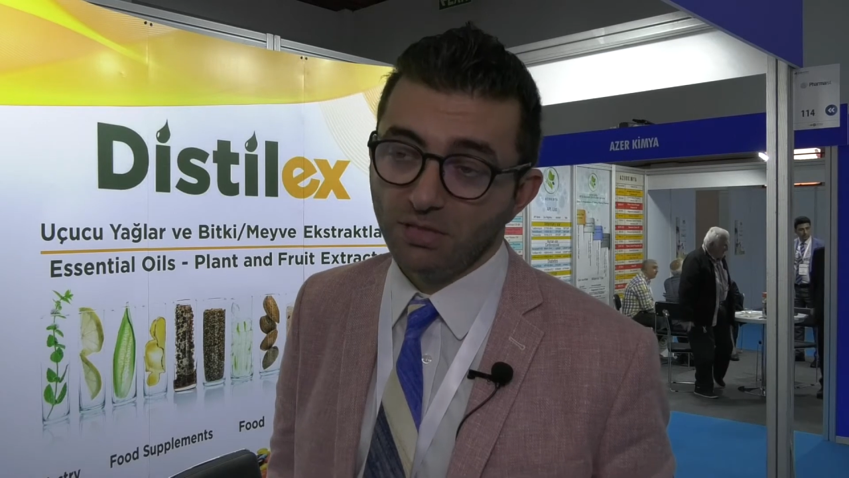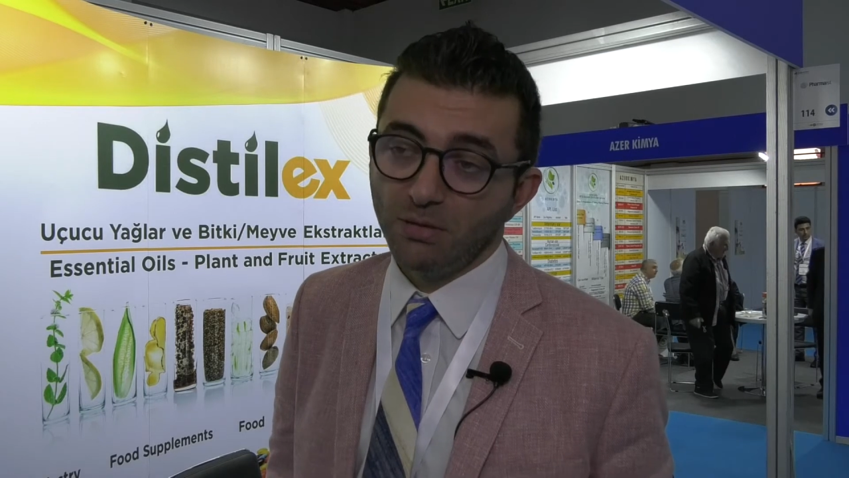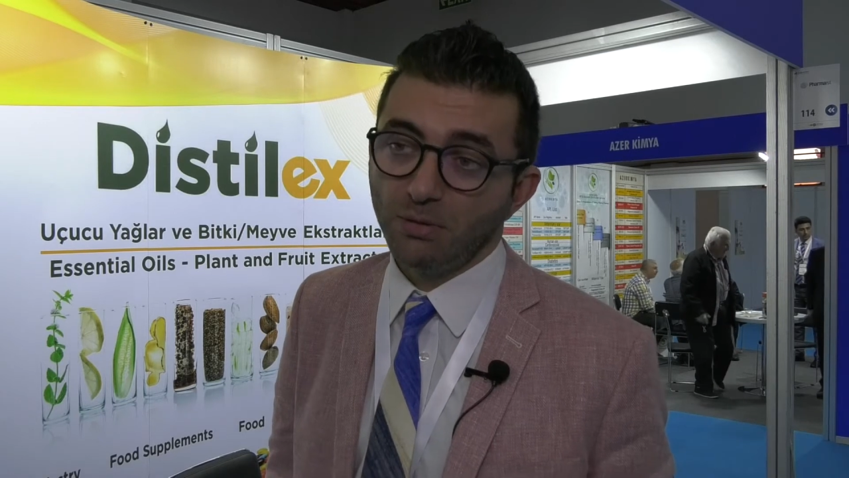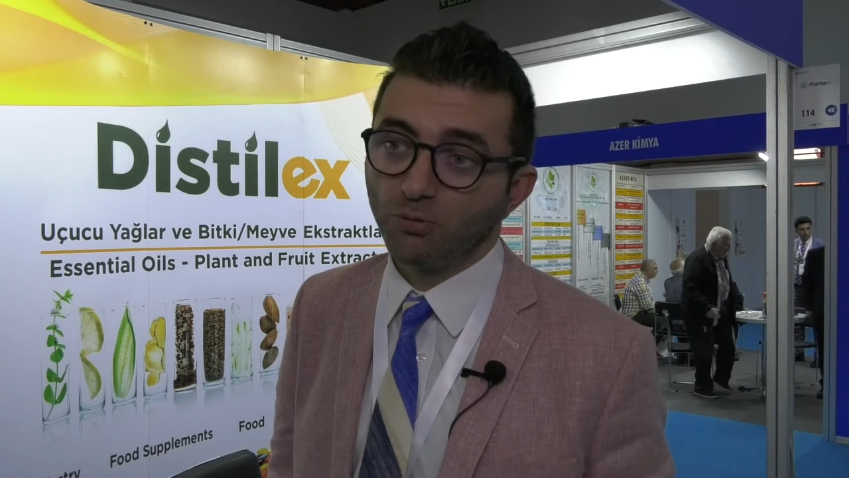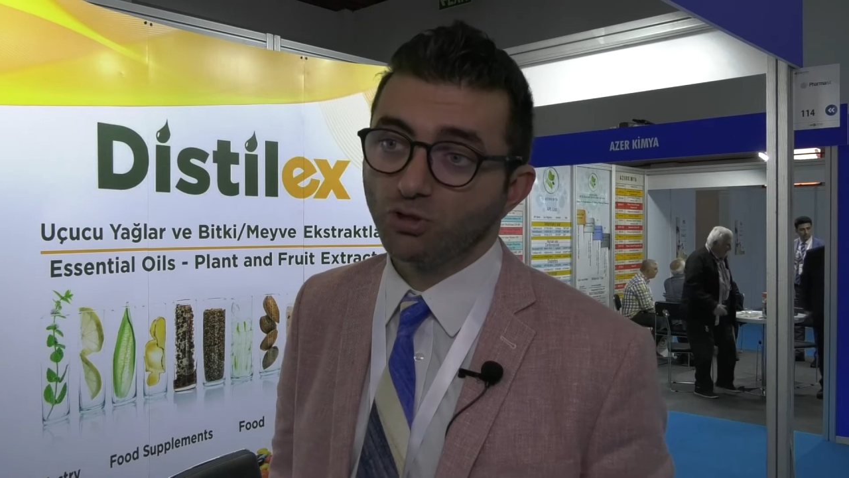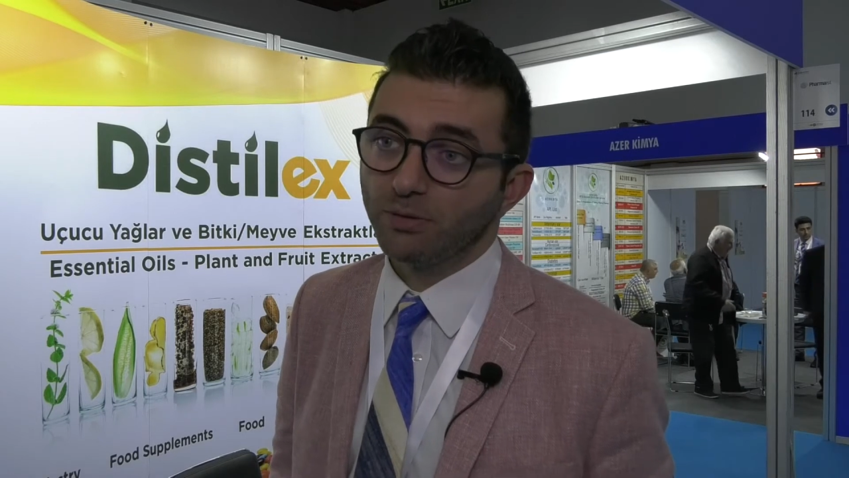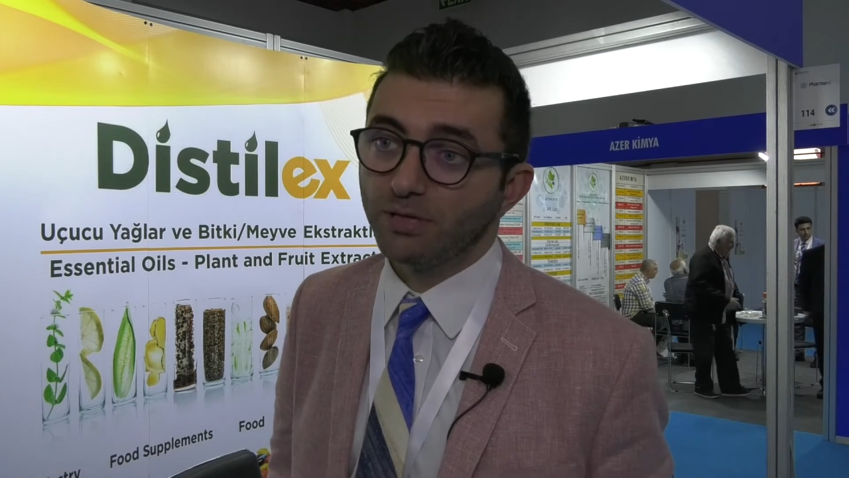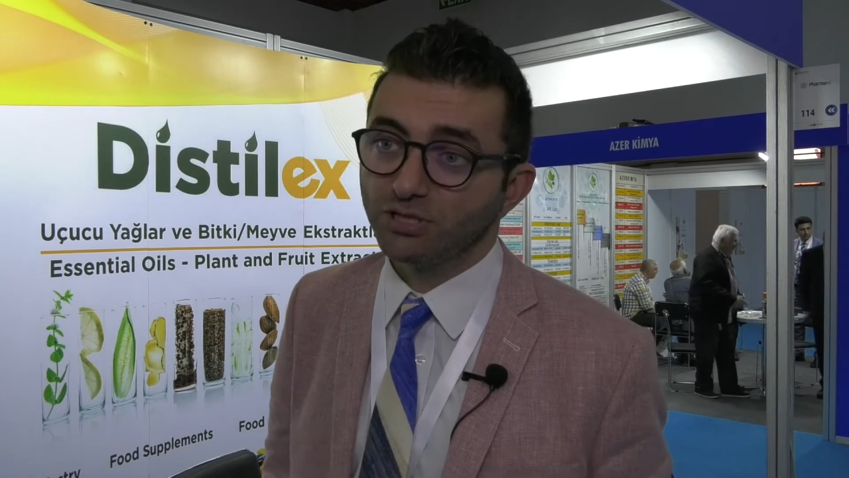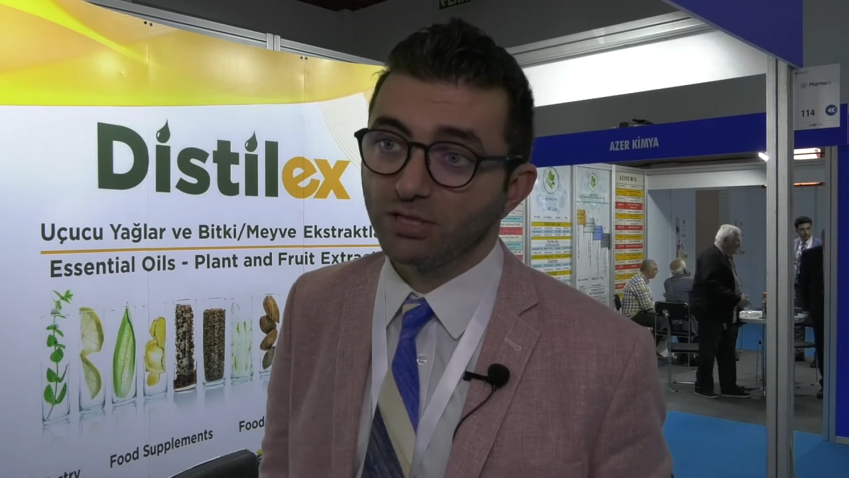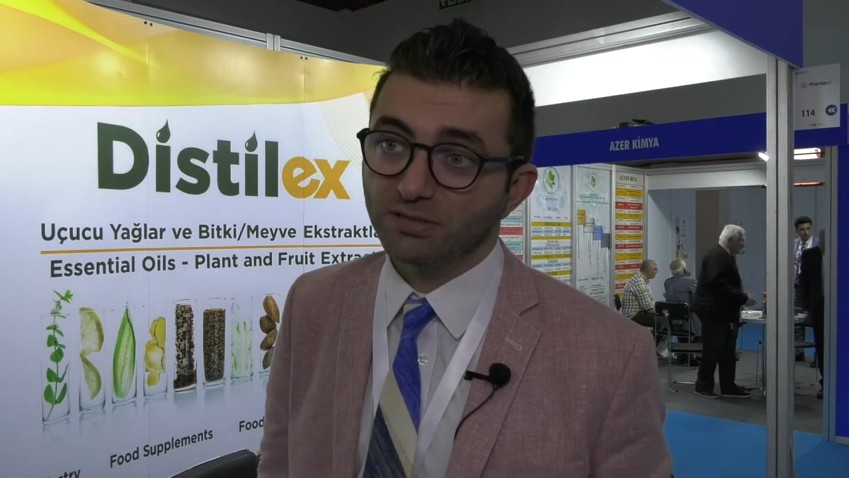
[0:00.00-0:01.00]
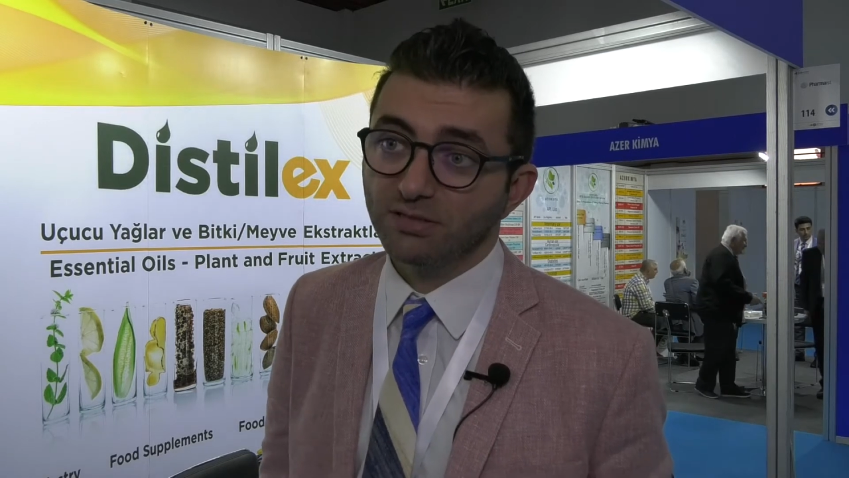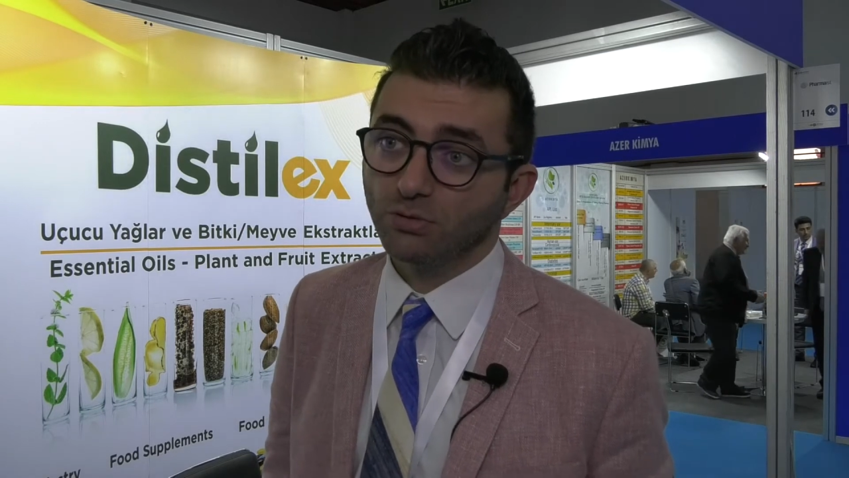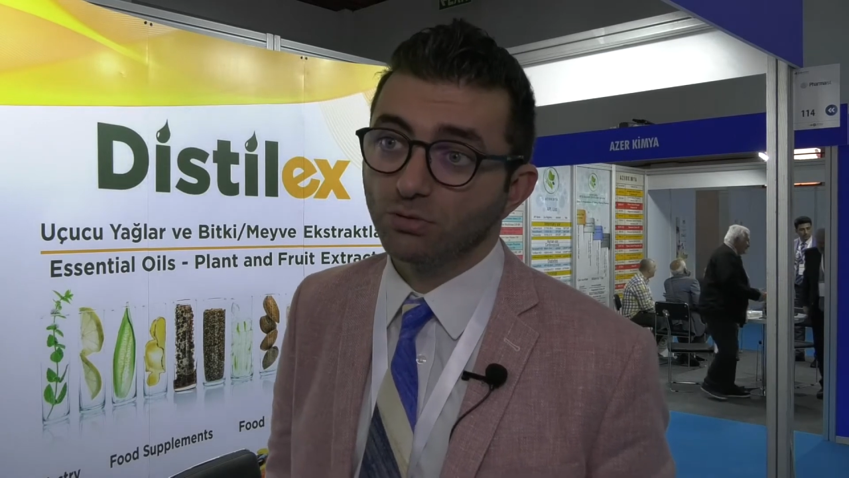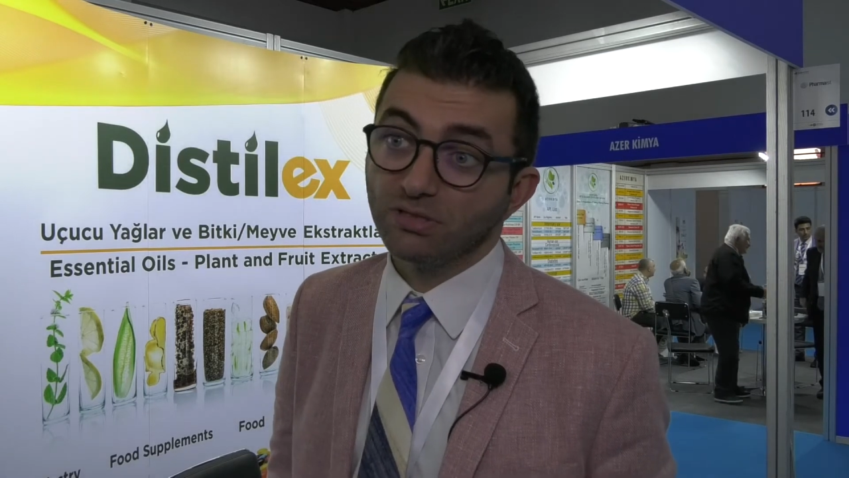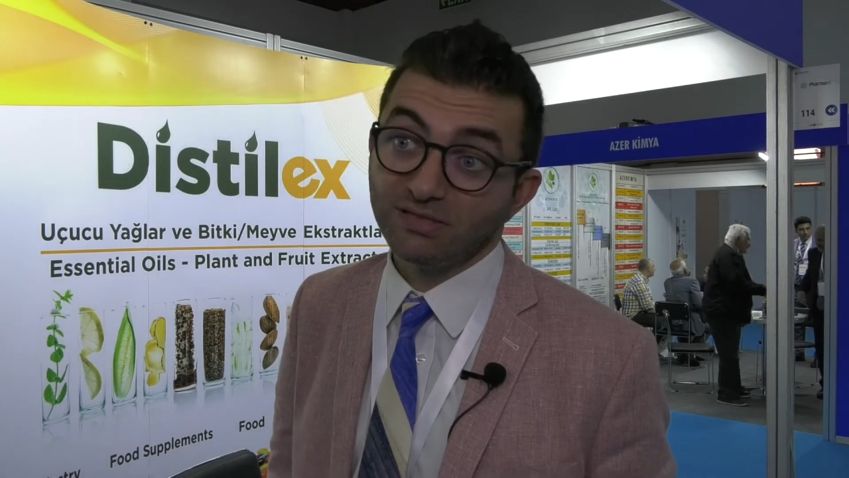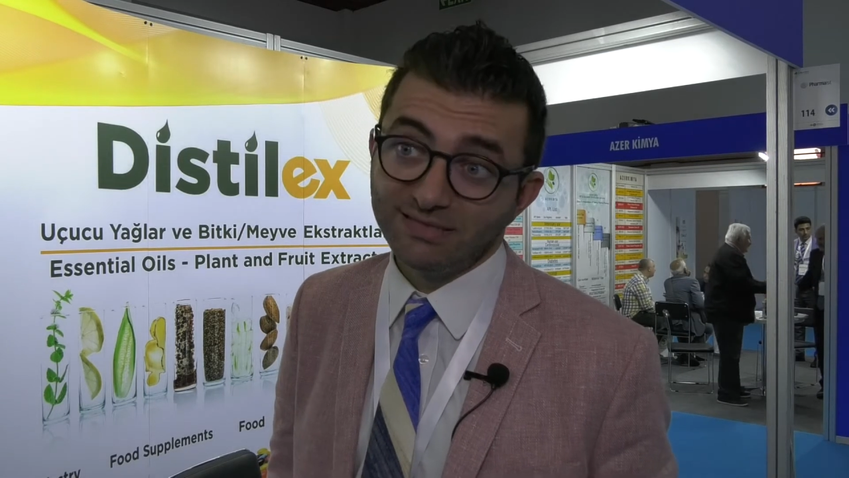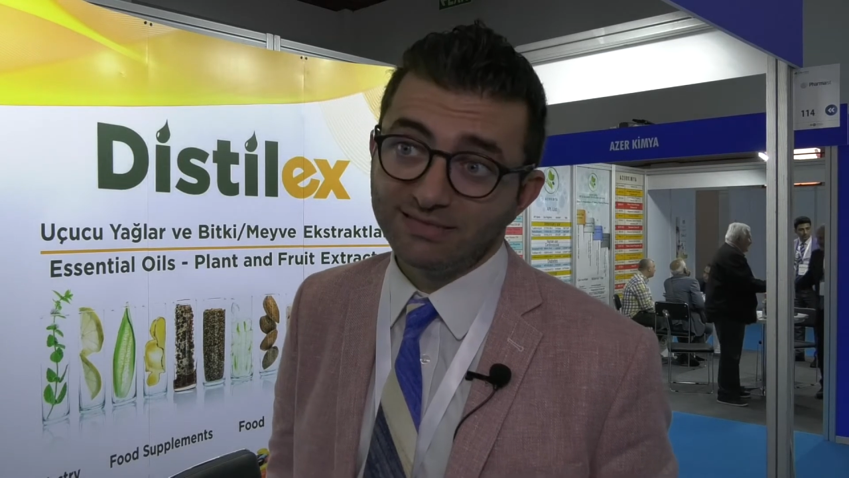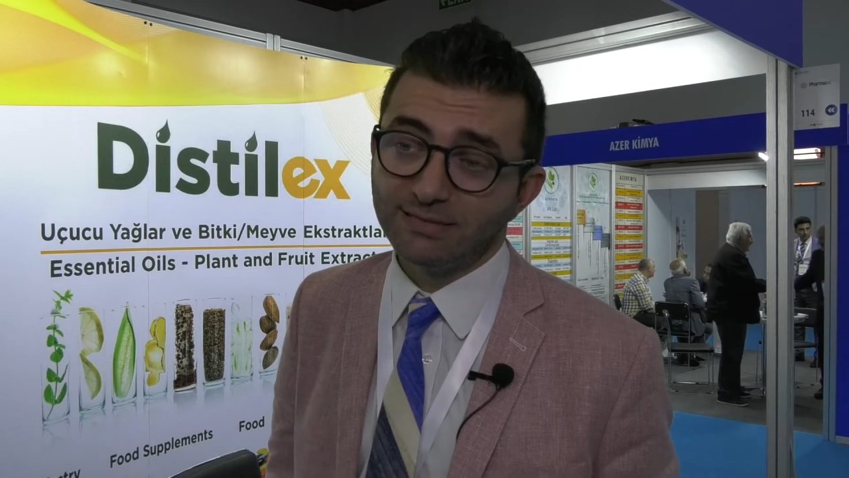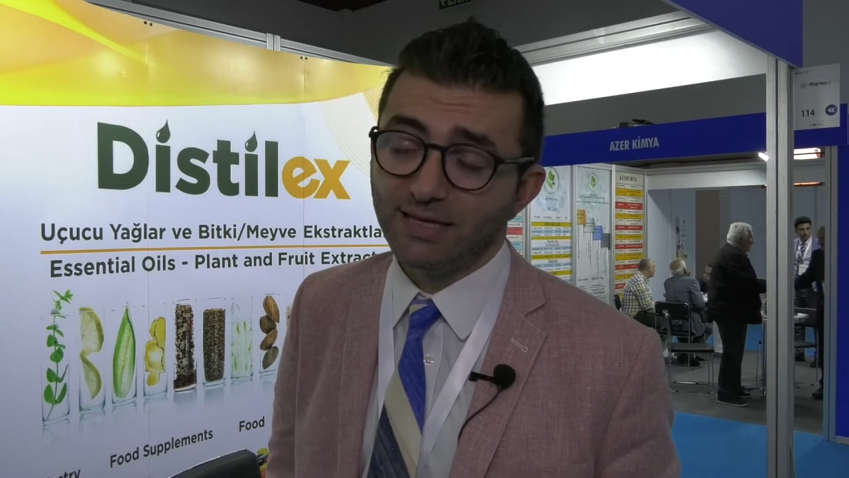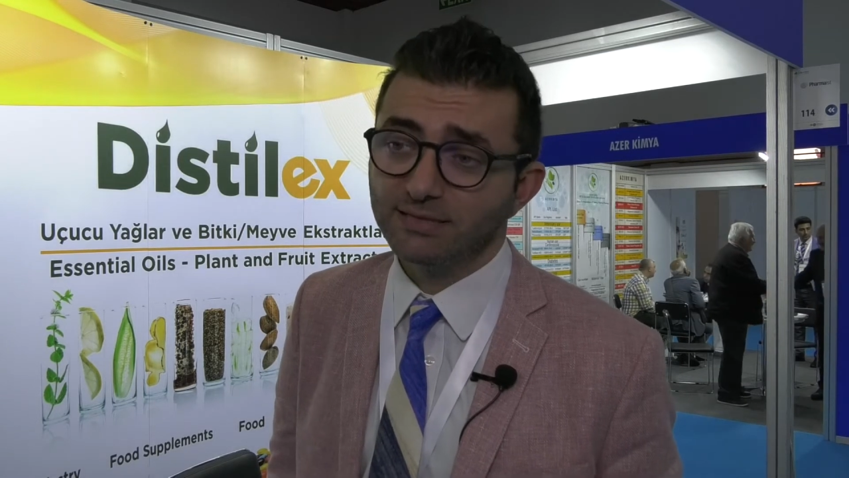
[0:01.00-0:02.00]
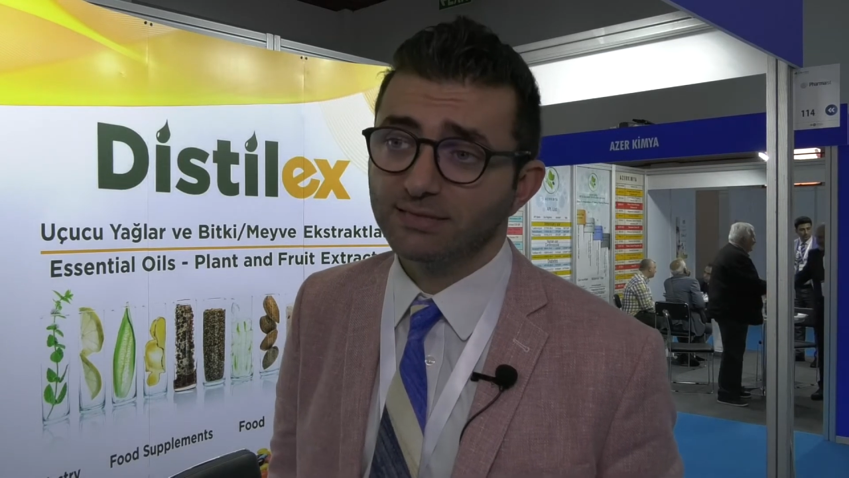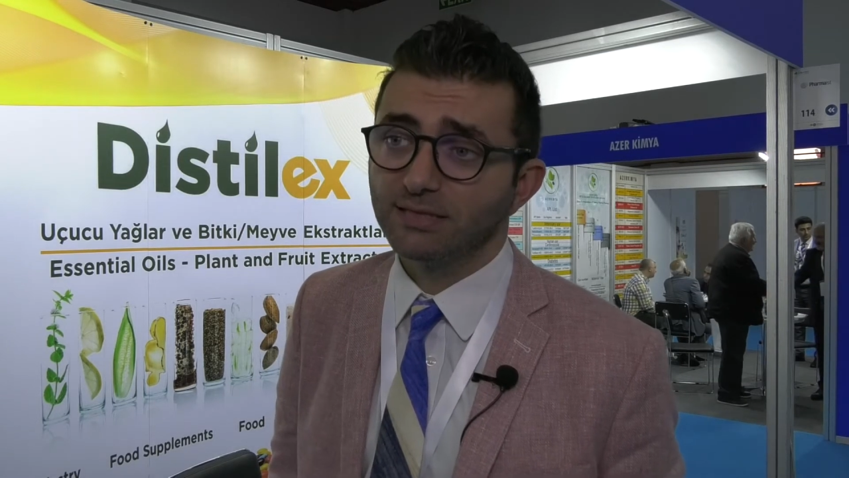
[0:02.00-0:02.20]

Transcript: yeni bir proje başlattık. Onun adı Dislex.